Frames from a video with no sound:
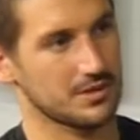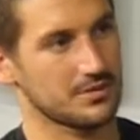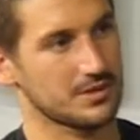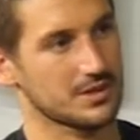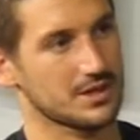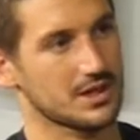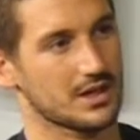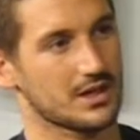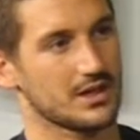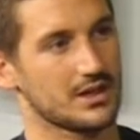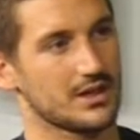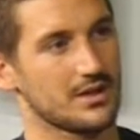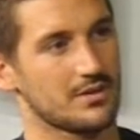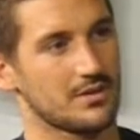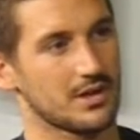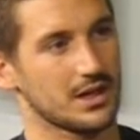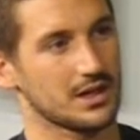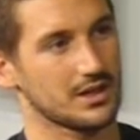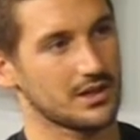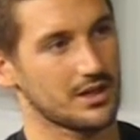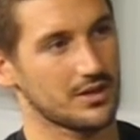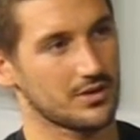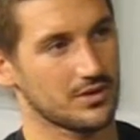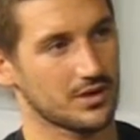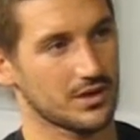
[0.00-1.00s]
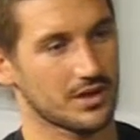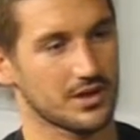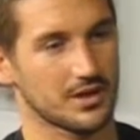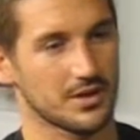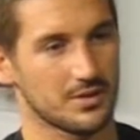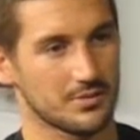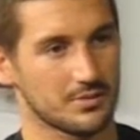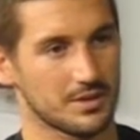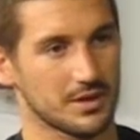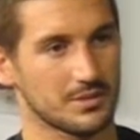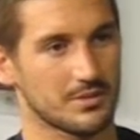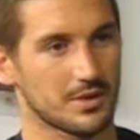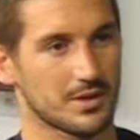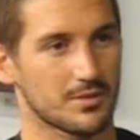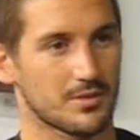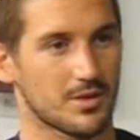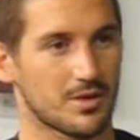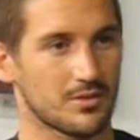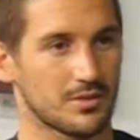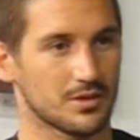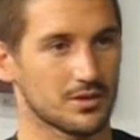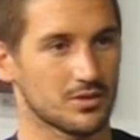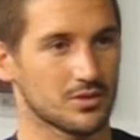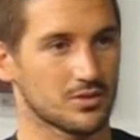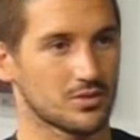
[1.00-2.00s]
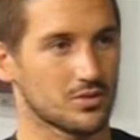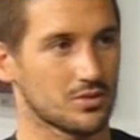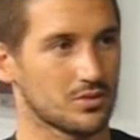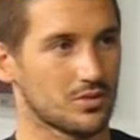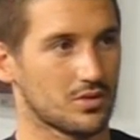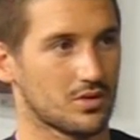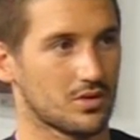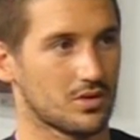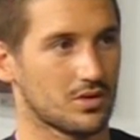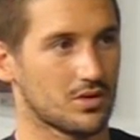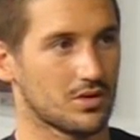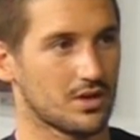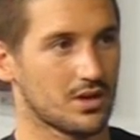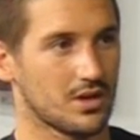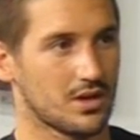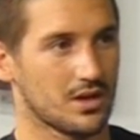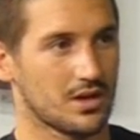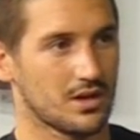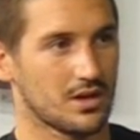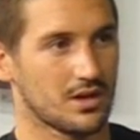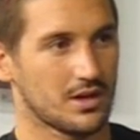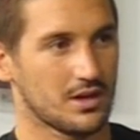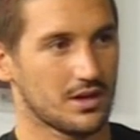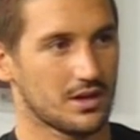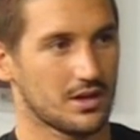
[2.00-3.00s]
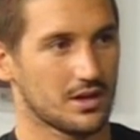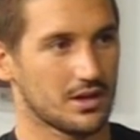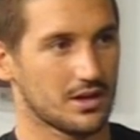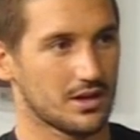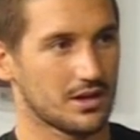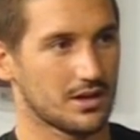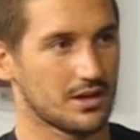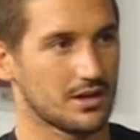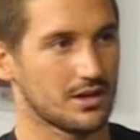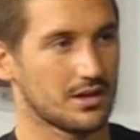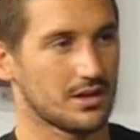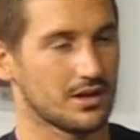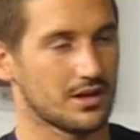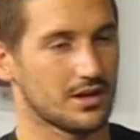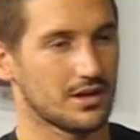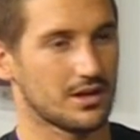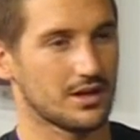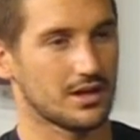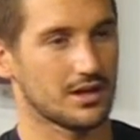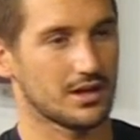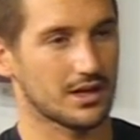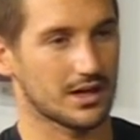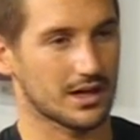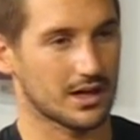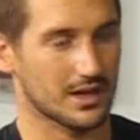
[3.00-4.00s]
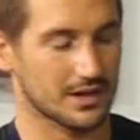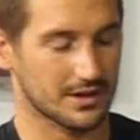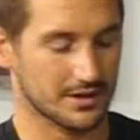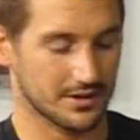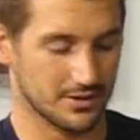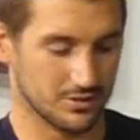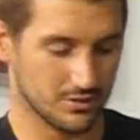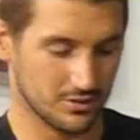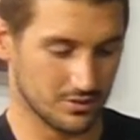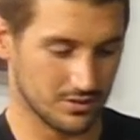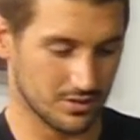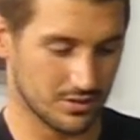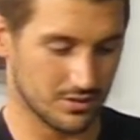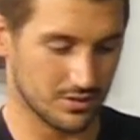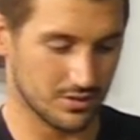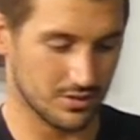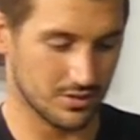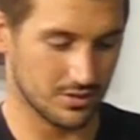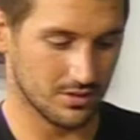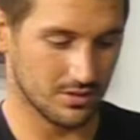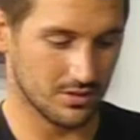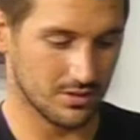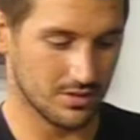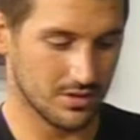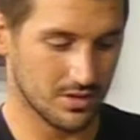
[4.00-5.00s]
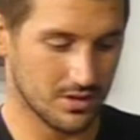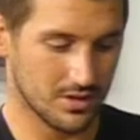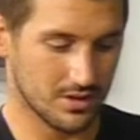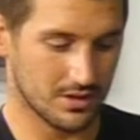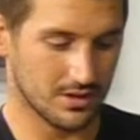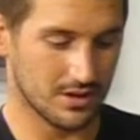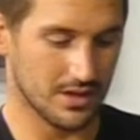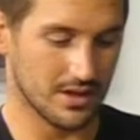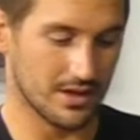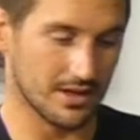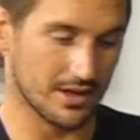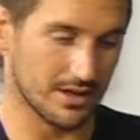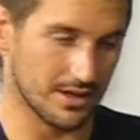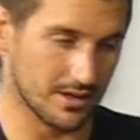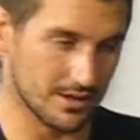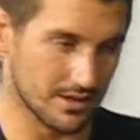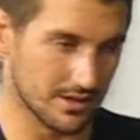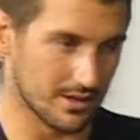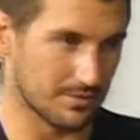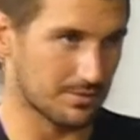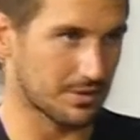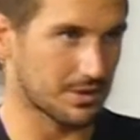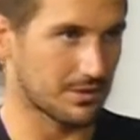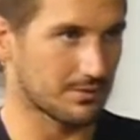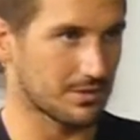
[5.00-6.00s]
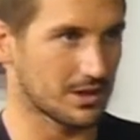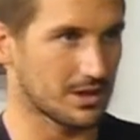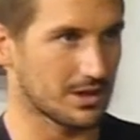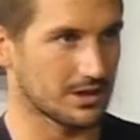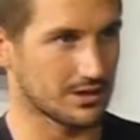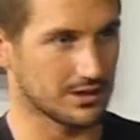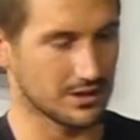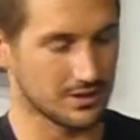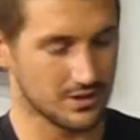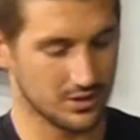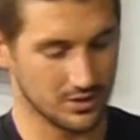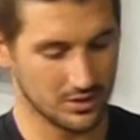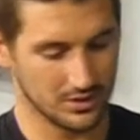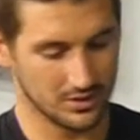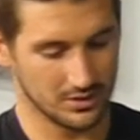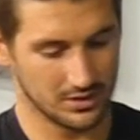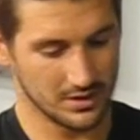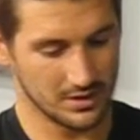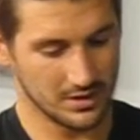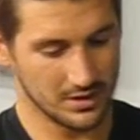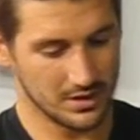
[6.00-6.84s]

de Villa General Belgrano, que desde el primer momento estuvo en, la carrera ayudándonos desde la primera edición,